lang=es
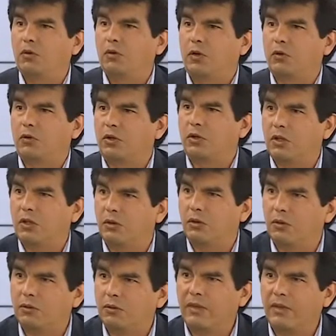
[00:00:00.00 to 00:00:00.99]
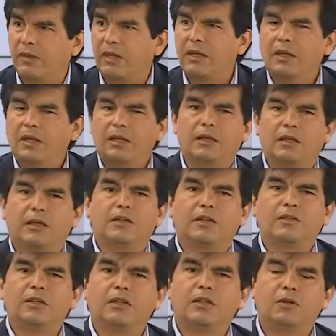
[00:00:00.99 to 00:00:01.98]
manufactureros, ¿no? En
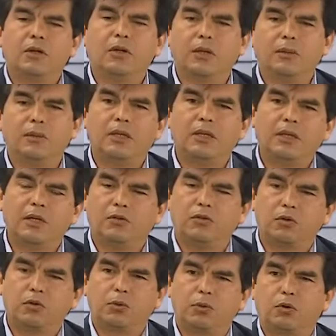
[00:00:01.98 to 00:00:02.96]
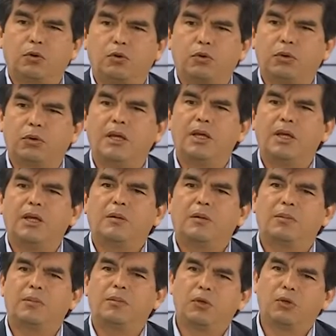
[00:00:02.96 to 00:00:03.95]
tal sentido, la medida es oportuna,
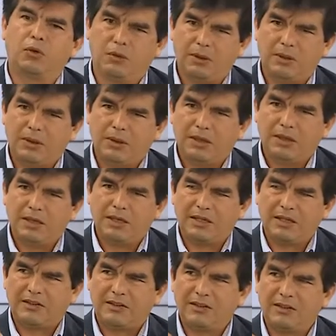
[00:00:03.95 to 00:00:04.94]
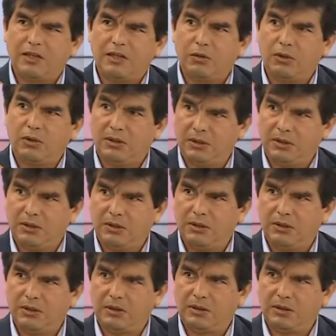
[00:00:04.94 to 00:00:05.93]
pero que el Estado
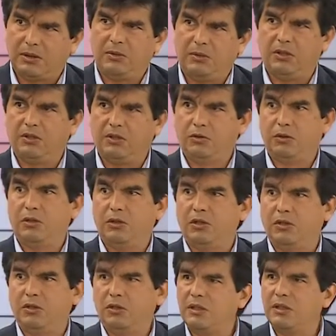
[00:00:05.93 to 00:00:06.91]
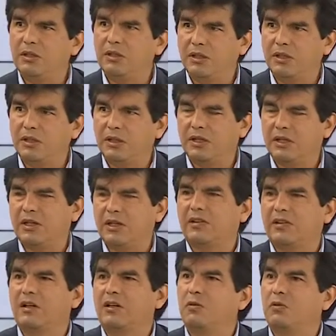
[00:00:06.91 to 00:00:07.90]
entienda, que el ministro de Interior entienda que el
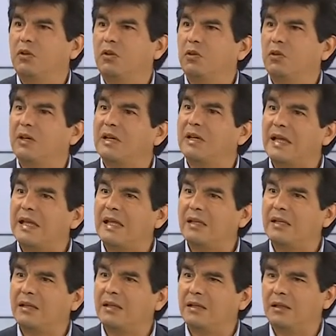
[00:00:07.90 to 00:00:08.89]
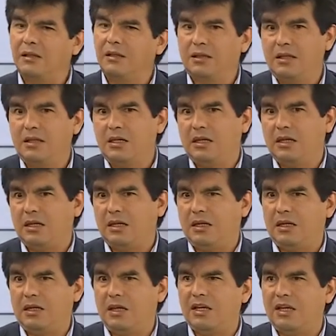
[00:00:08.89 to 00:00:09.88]
sacrificio es grande y
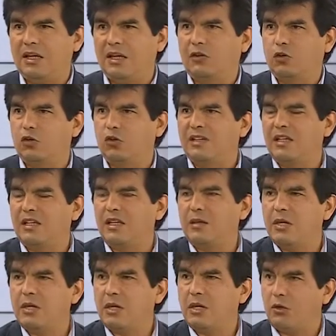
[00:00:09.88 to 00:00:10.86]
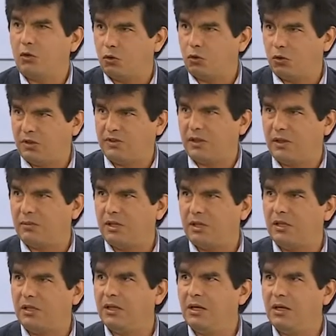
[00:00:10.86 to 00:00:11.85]
que en el sostenimiento de esta
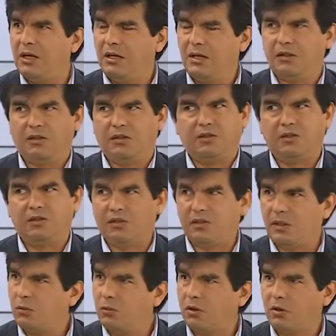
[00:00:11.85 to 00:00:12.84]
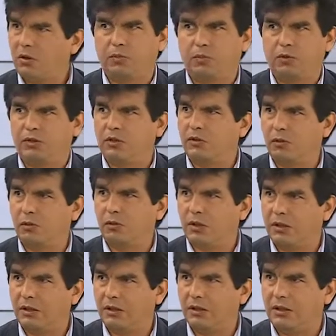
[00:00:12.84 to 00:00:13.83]
medida necesitamos respuestas
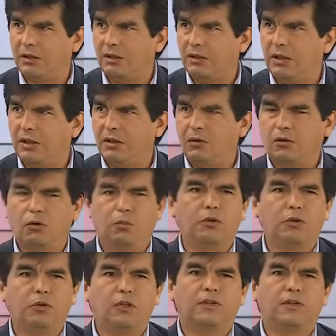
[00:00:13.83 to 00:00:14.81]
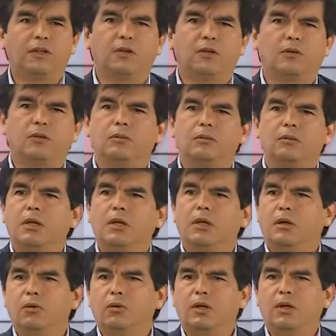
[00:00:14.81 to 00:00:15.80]
urgentes. No puede ser
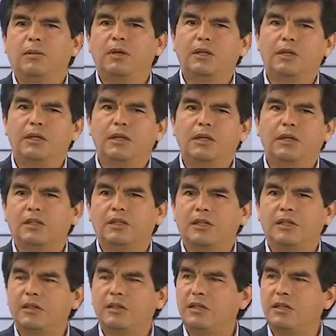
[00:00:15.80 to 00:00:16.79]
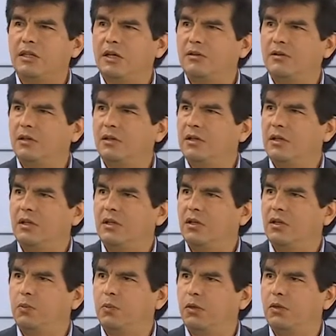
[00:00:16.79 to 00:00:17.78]
una medida de tres días y
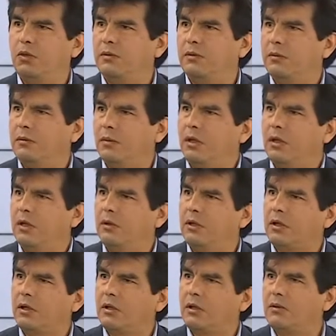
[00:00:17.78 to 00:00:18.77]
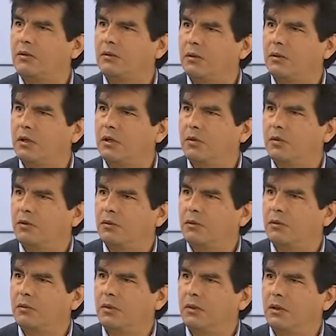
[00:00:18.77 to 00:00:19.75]
después, el día viernes, ¿qué
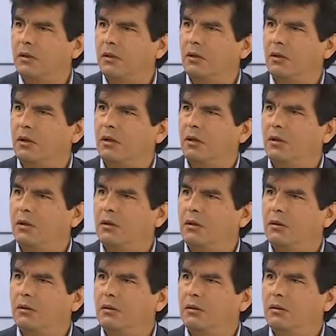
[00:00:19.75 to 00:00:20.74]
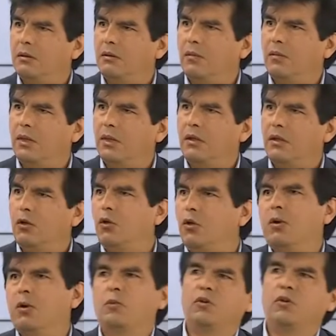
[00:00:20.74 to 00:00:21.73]
pasó? Sí, claro, eso, es lo que tenemos que ver.
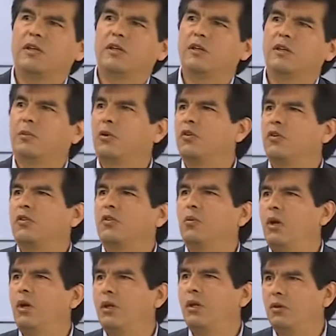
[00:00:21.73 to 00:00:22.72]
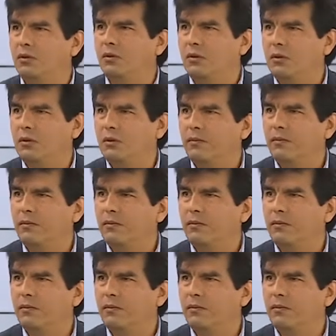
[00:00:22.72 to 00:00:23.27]
Nos vemos hasta el los policías